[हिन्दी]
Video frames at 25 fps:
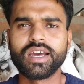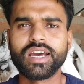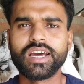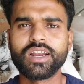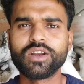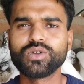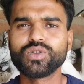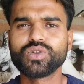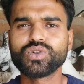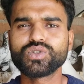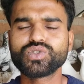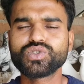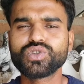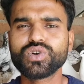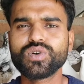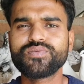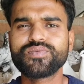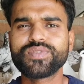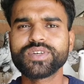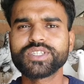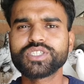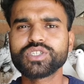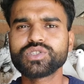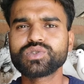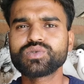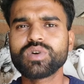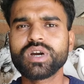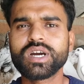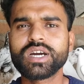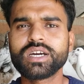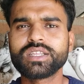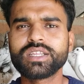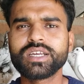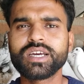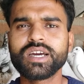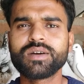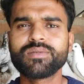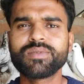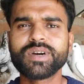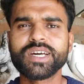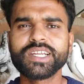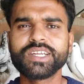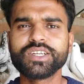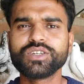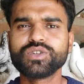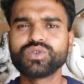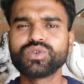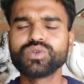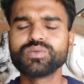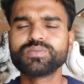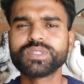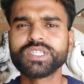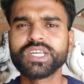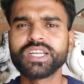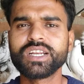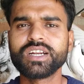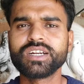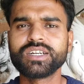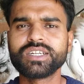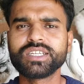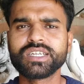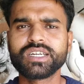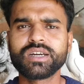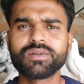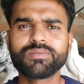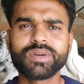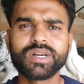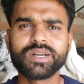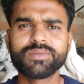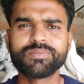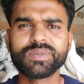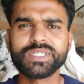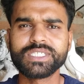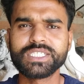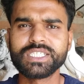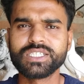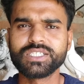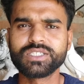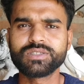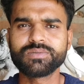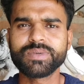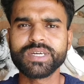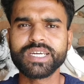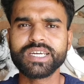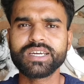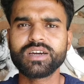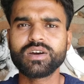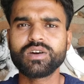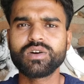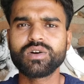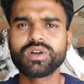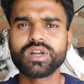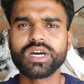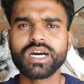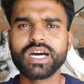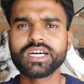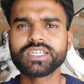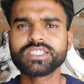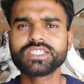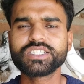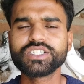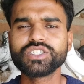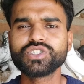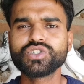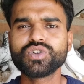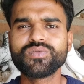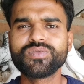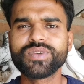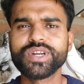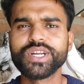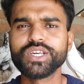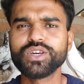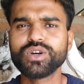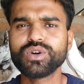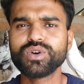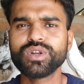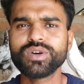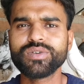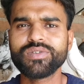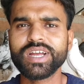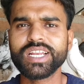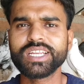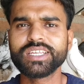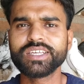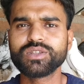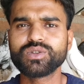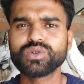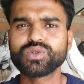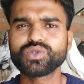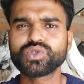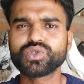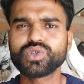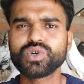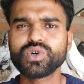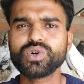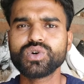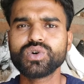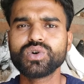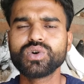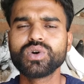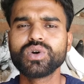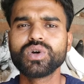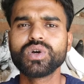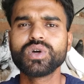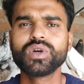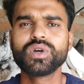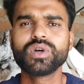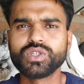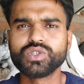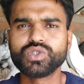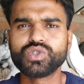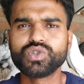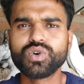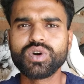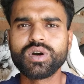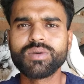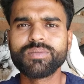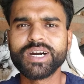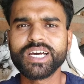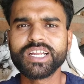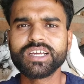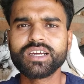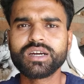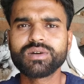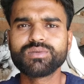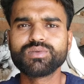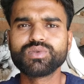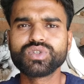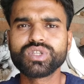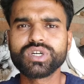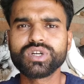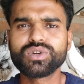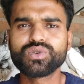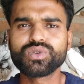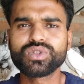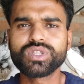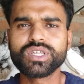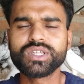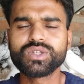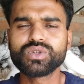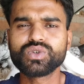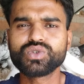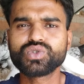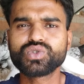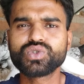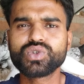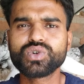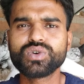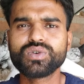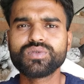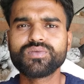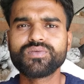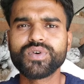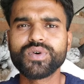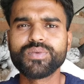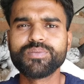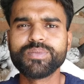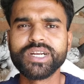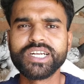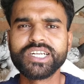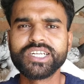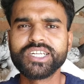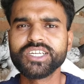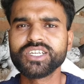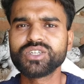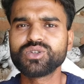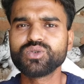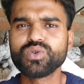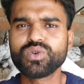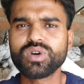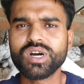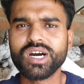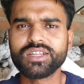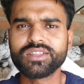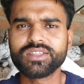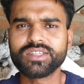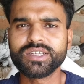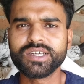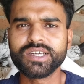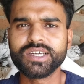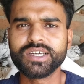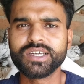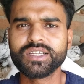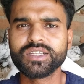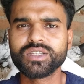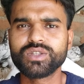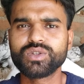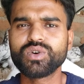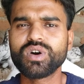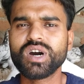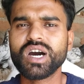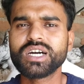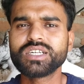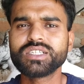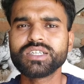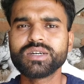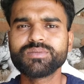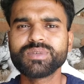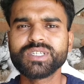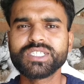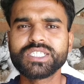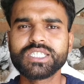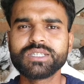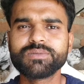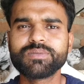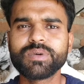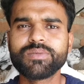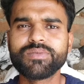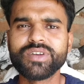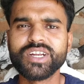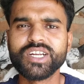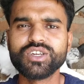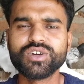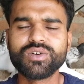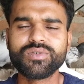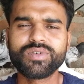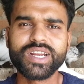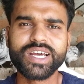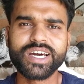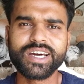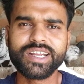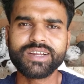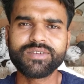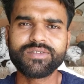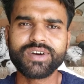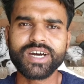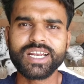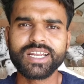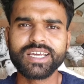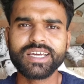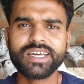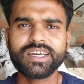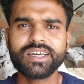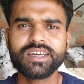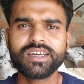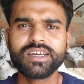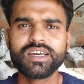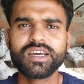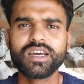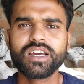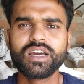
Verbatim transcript: हेलो दोस्तों फिर से स्वागत है हमारे यूट्यूब चैनल टीकमगढ़ पिजन्स में और आज की जो वीडियो होने वाली है दोस्तों जो हमारे कबूतर होते हैं दोस्तों वो मिट्टी क्यों खाते हैं तो आज हम इसी पे वीडियो बनाने वाले हैं